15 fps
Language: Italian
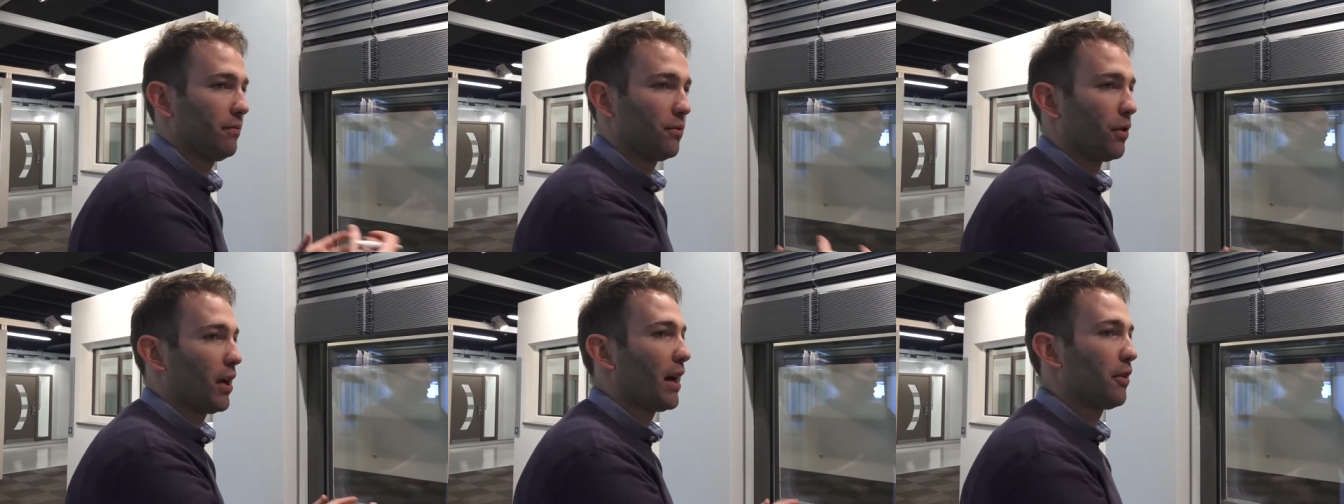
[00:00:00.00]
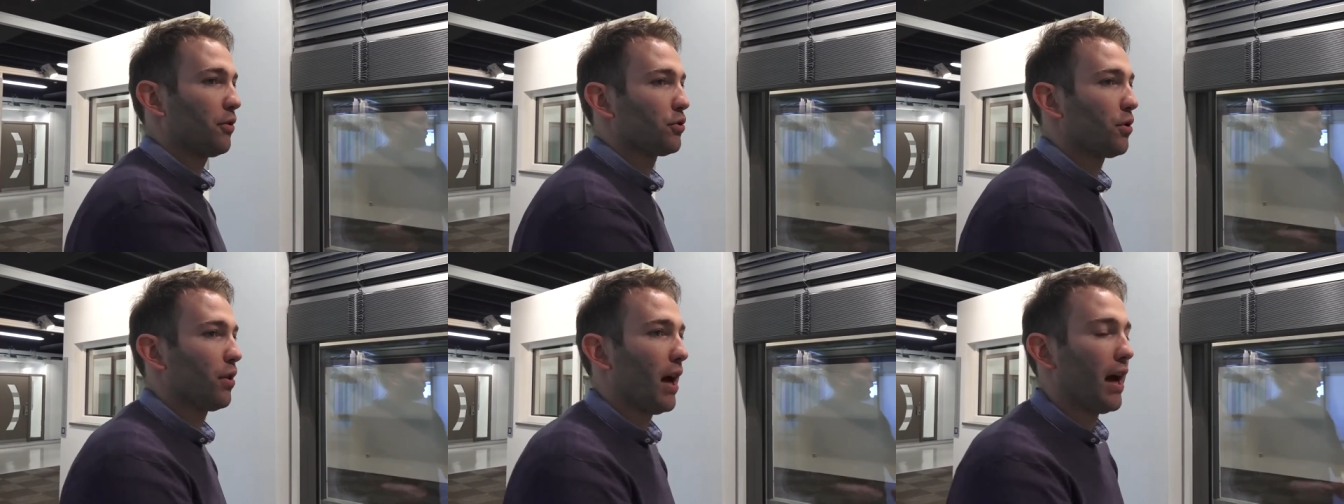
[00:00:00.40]
un carico
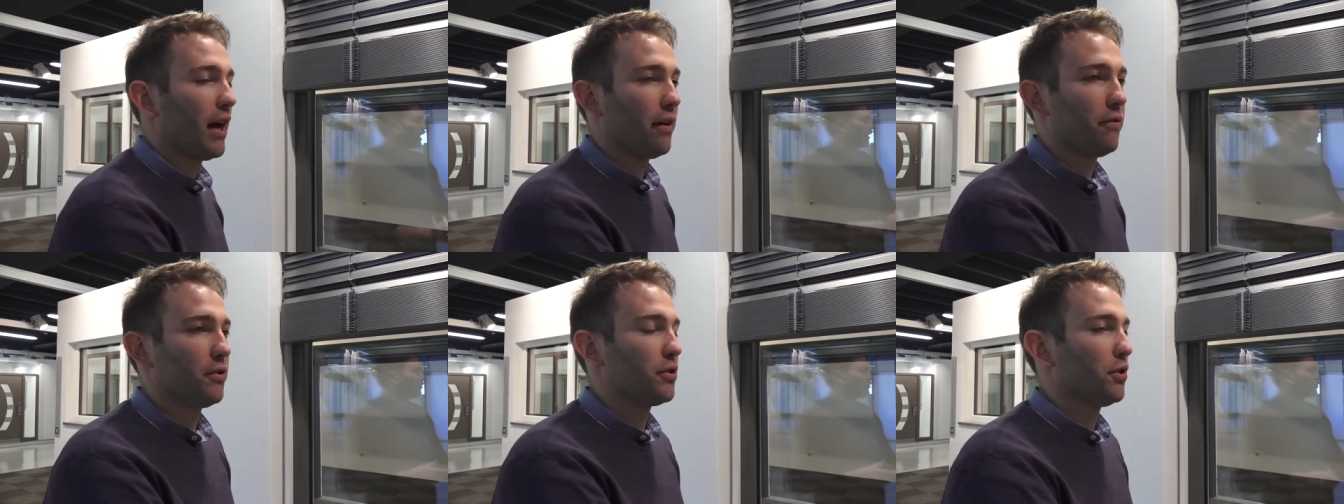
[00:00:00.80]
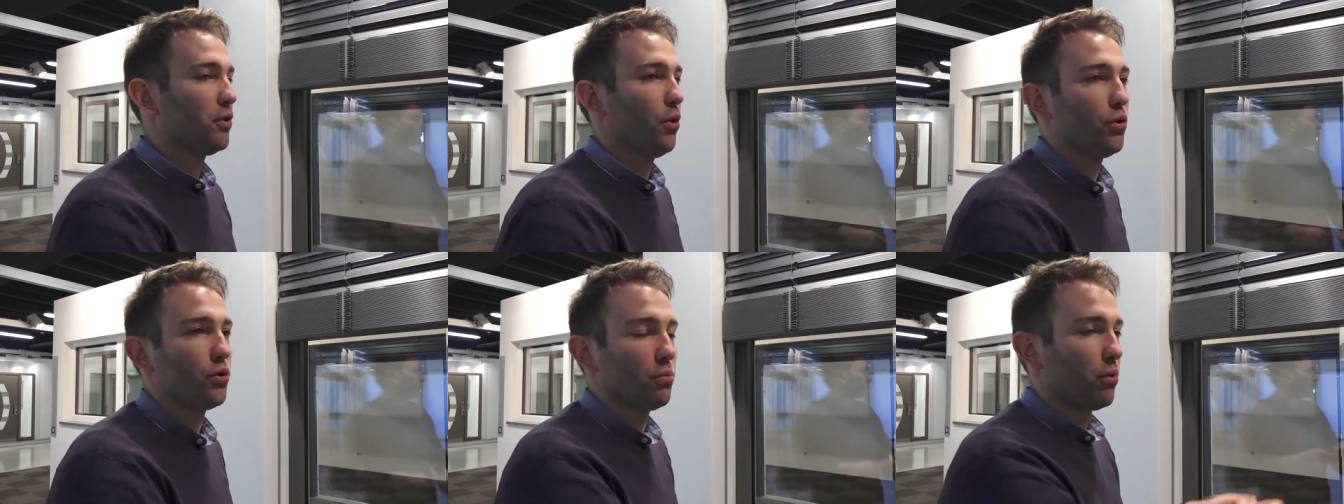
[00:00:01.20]
solare
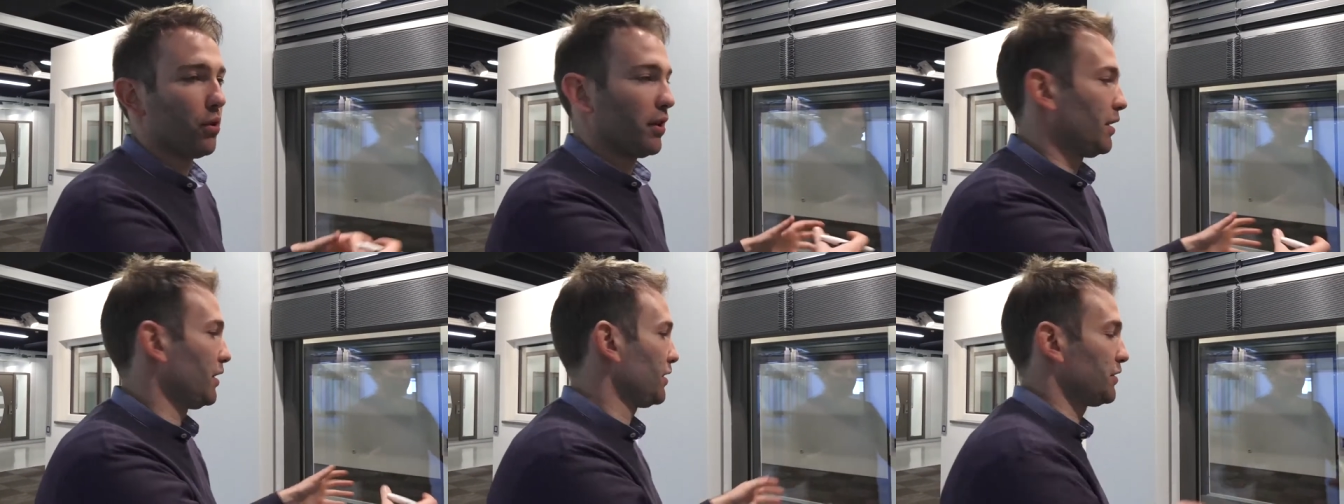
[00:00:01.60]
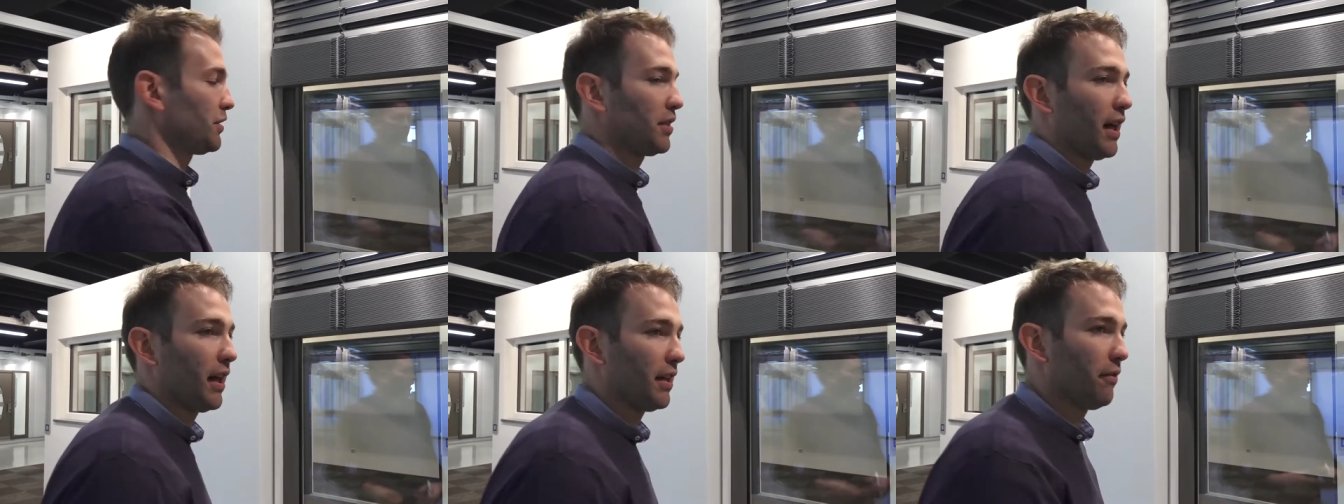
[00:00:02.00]
fastidioso oppure della
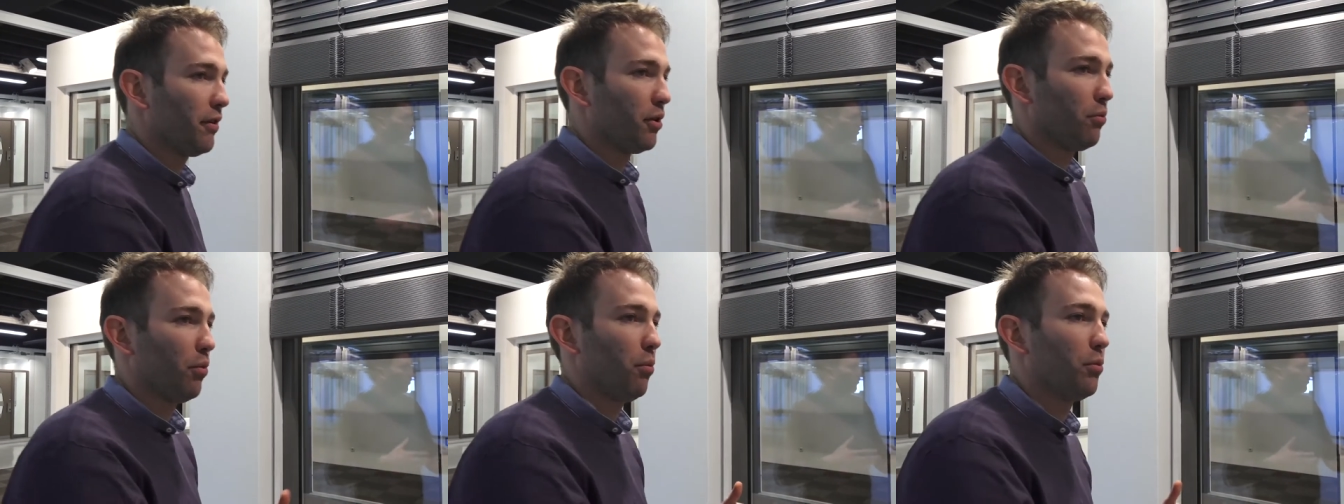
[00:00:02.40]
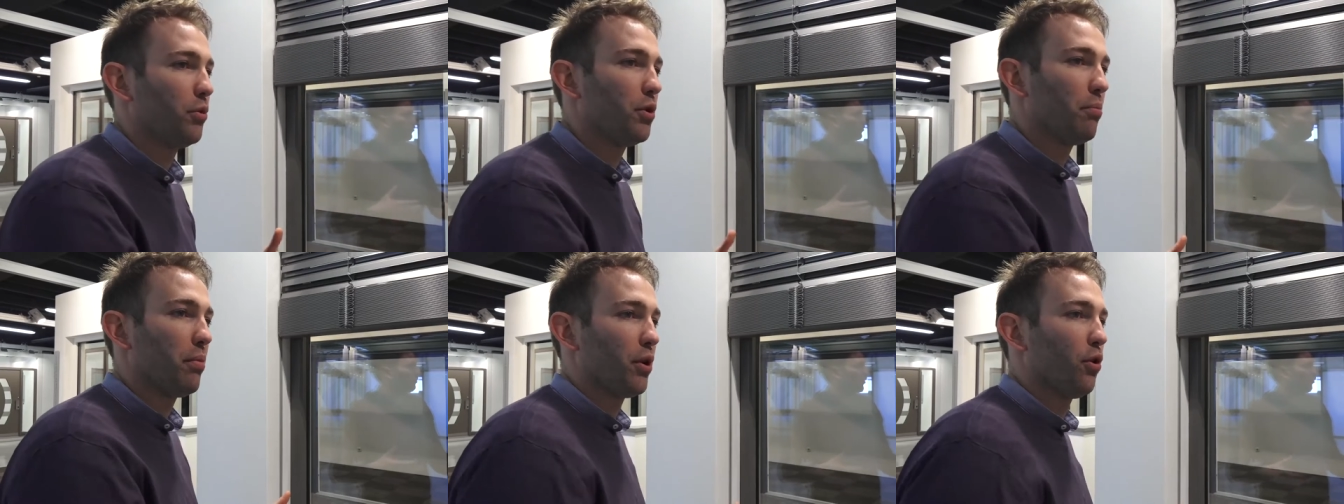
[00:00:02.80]
necessità di avere un po' più
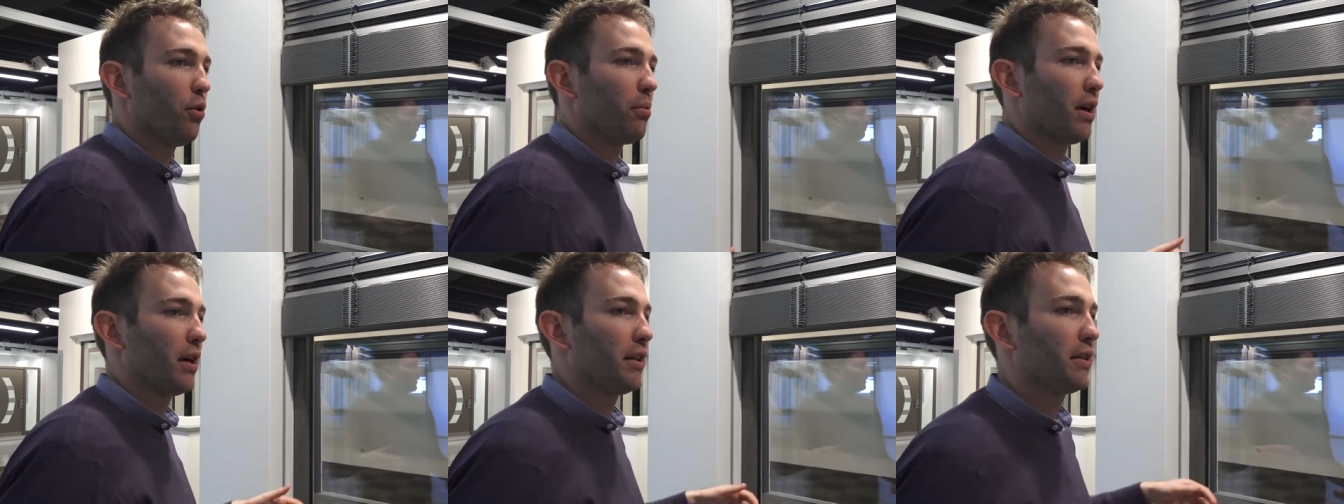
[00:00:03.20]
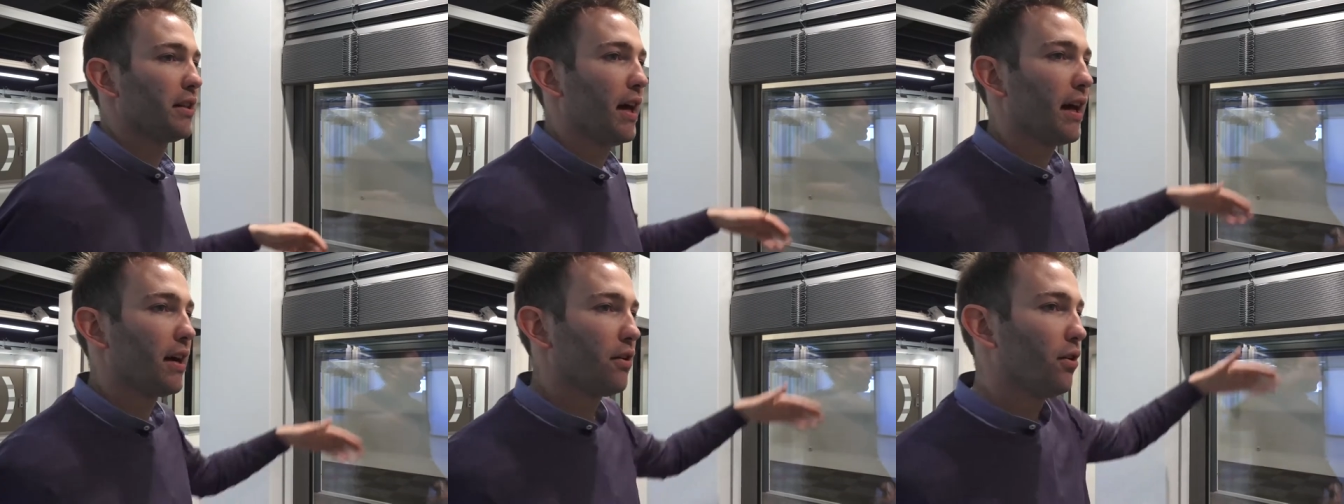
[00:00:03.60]
di penombra
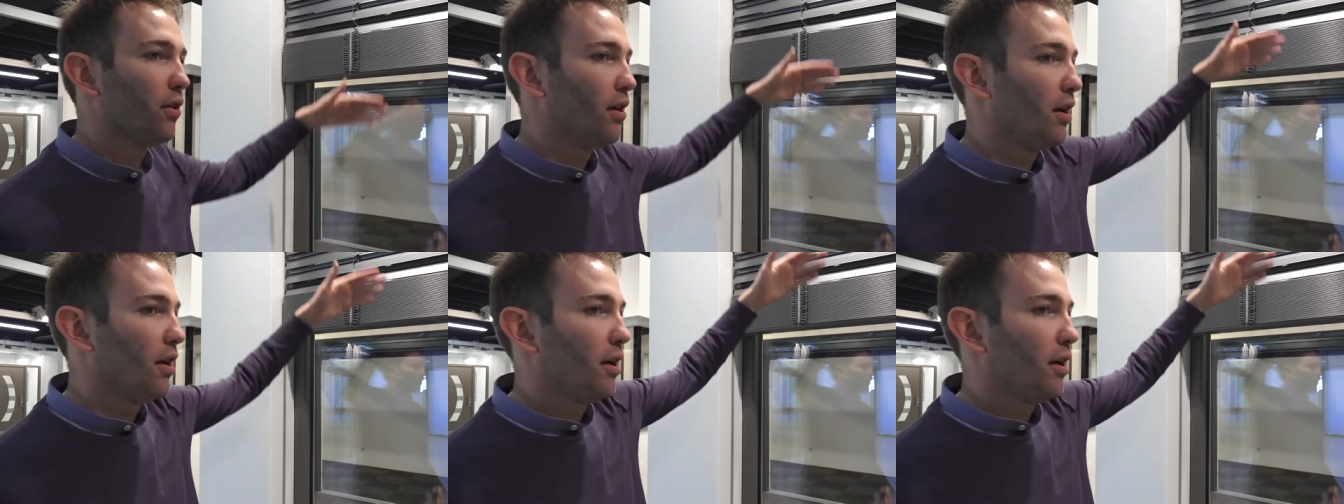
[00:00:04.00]
all'interno,